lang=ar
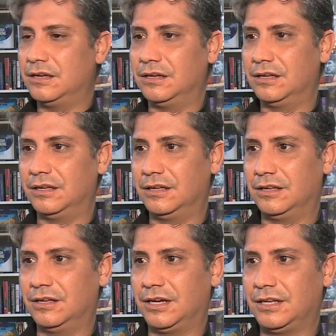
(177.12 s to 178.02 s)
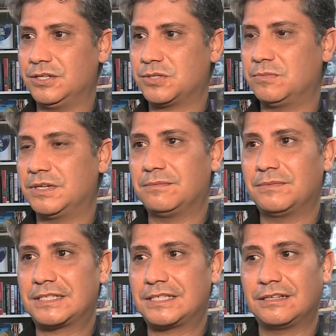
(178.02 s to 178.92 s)
آه علاش ما,
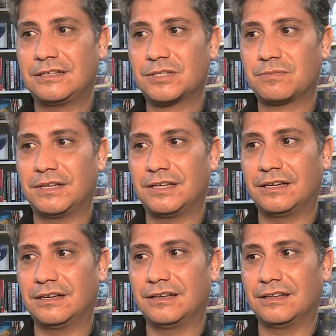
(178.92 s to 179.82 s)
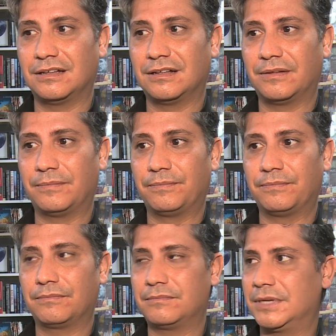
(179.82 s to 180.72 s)
ما تصيرليش معناها
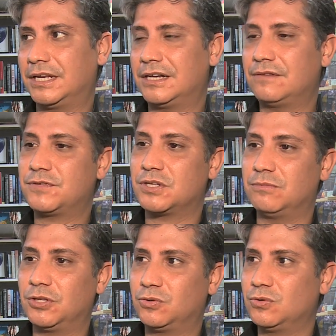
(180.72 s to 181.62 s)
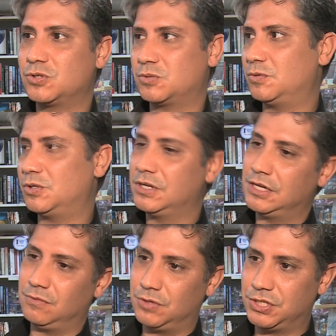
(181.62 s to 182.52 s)
ما نعرفش المنتوج
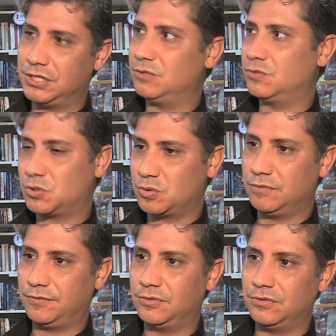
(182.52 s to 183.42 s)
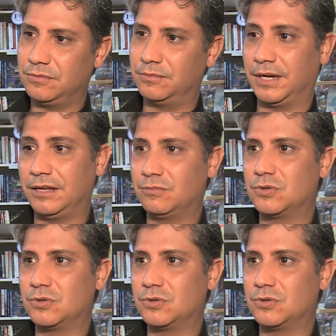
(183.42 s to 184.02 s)
ويجيني ونشوفه بعين